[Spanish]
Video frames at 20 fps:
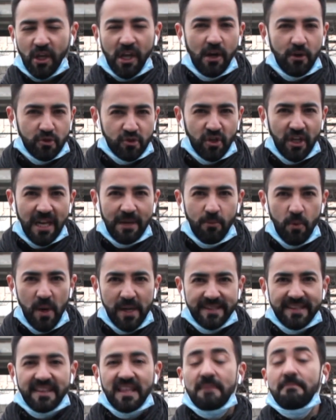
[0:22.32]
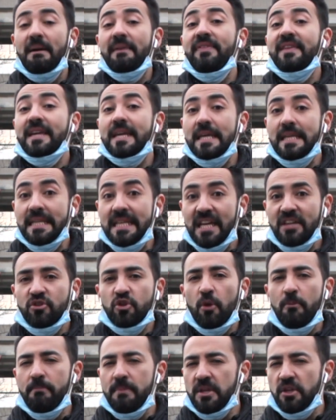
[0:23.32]
que causó la muerte de más de
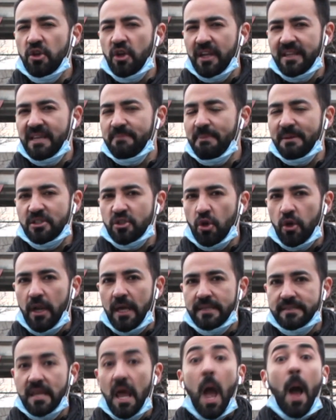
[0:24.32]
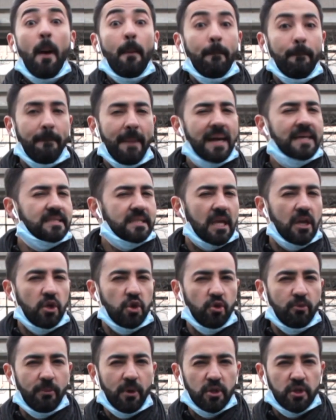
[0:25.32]
500 millones de personas, más que el
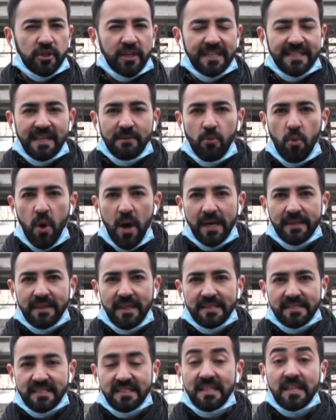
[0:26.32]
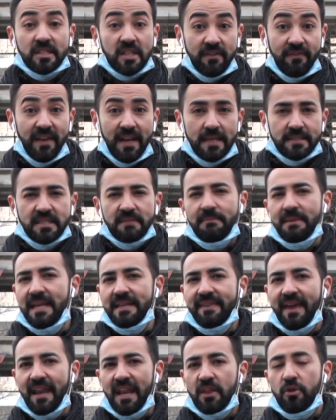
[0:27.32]
número total de muertes de civiles y
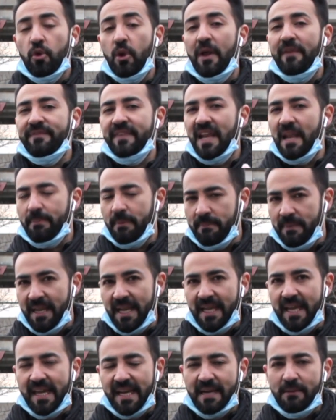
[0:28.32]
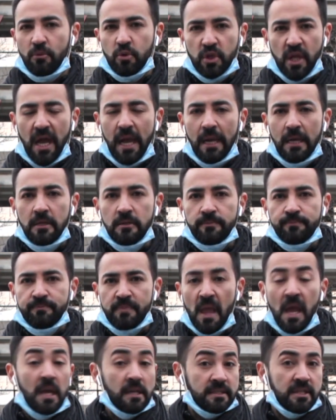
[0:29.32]
militares durante la Primera Guerra Mundial,
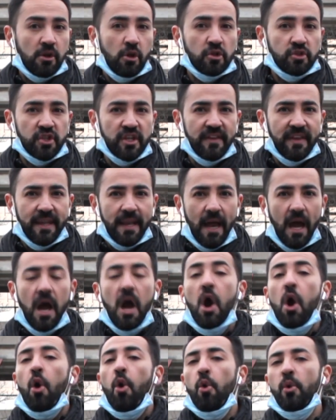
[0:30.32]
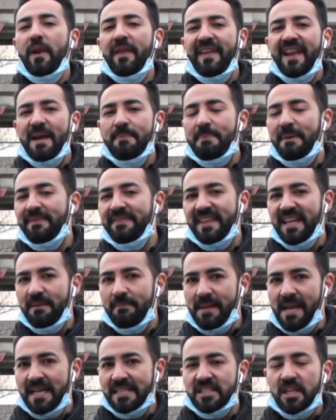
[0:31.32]
se considera una de las
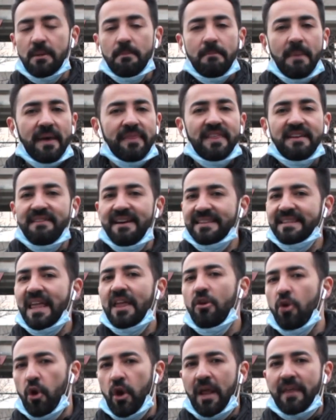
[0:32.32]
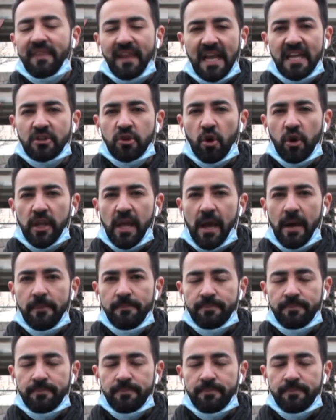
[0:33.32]
pandemias más devastadoras de la historia.